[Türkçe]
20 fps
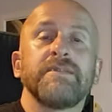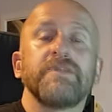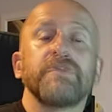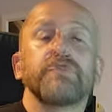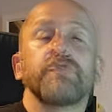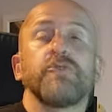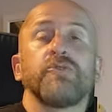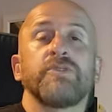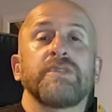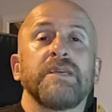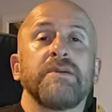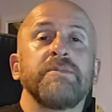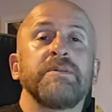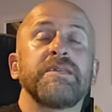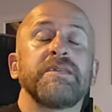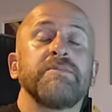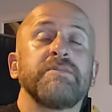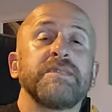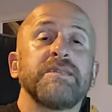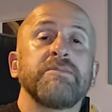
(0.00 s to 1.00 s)
birçoğu
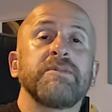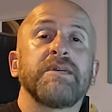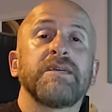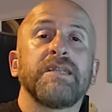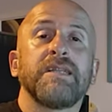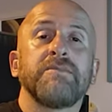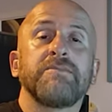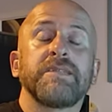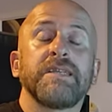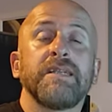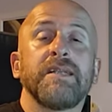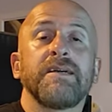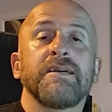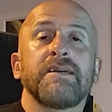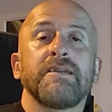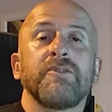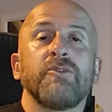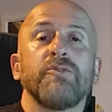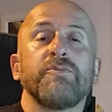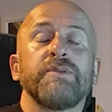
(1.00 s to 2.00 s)
tabii ki bizim kanalımızla
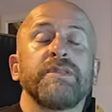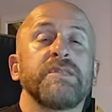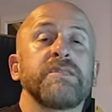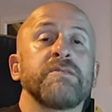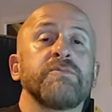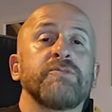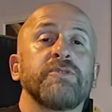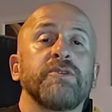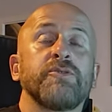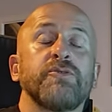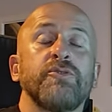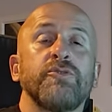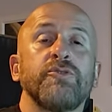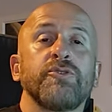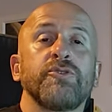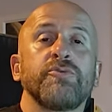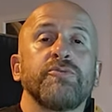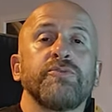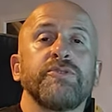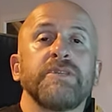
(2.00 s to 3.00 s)
alakalı olmadığı için burada
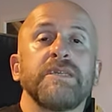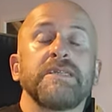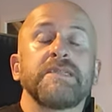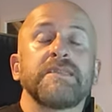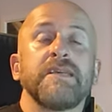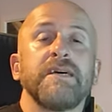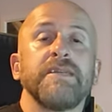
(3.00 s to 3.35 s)
konuşmayacağız.